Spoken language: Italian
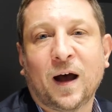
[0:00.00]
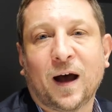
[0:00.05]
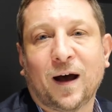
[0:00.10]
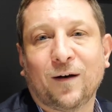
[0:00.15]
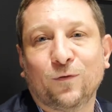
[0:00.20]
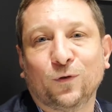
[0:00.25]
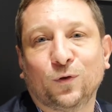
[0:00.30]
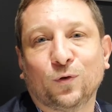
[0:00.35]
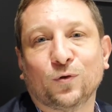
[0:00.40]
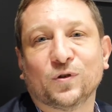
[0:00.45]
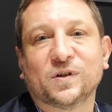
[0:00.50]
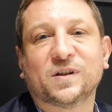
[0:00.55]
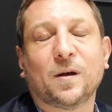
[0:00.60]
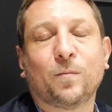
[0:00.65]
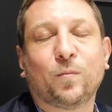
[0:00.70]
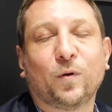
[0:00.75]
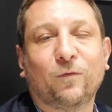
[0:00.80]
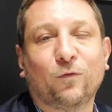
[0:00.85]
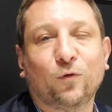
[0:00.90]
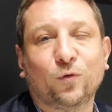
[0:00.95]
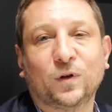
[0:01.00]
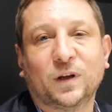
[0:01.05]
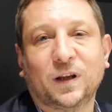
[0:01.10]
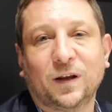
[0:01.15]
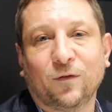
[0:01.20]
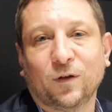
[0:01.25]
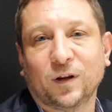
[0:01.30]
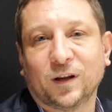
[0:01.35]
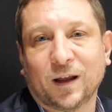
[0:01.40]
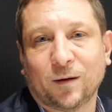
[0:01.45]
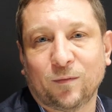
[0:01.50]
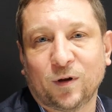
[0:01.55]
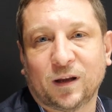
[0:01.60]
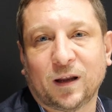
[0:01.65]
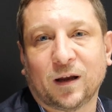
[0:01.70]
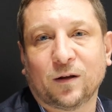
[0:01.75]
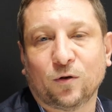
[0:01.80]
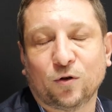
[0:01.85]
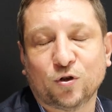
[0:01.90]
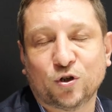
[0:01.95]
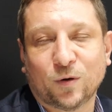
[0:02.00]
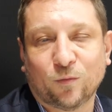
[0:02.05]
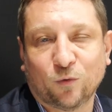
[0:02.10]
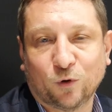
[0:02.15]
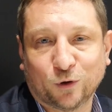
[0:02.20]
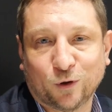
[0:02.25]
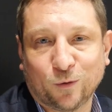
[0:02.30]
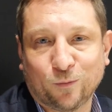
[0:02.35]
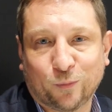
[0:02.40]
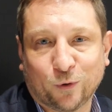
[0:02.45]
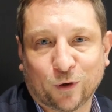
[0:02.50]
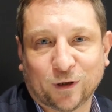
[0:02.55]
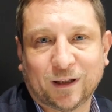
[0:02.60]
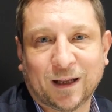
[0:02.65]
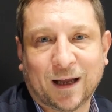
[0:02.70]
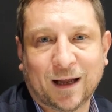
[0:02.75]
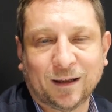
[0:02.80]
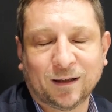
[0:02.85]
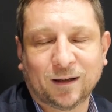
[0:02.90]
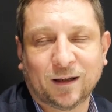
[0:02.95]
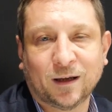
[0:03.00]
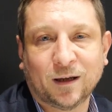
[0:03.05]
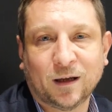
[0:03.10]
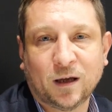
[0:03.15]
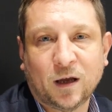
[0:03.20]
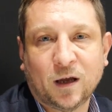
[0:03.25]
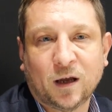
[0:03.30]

ha avuto uno step evolutivo in termini di tecnologia molto importante.